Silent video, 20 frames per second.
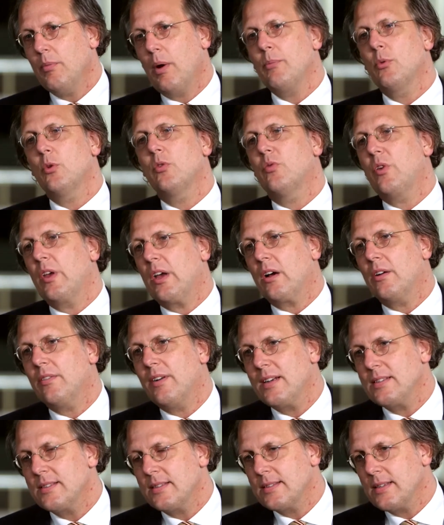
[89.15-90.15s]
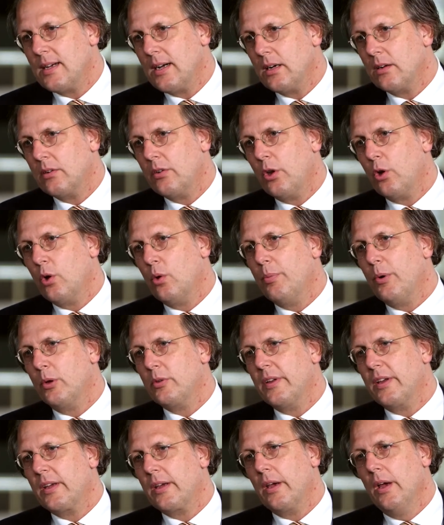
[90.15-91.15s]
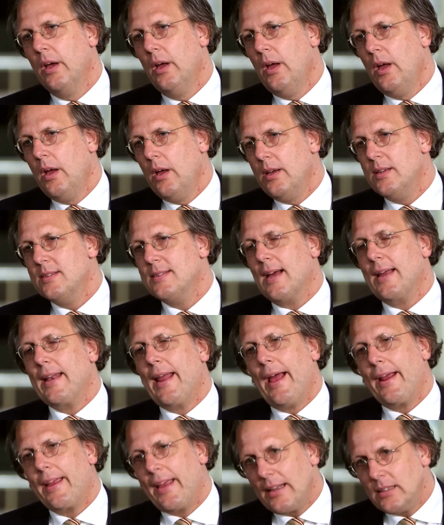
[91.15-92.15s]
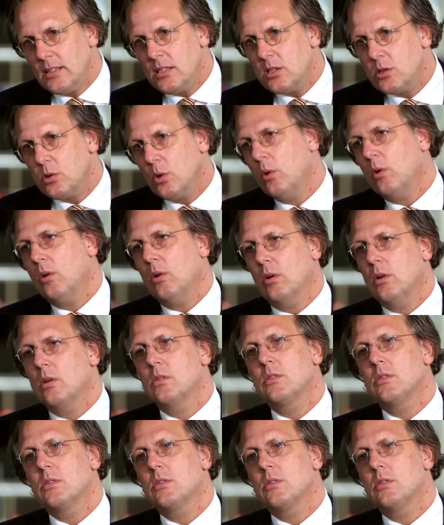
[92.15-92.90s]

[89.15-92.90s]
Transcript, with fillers: Man muss fairerweise sagen, die Robotik ist eine Ergänzung.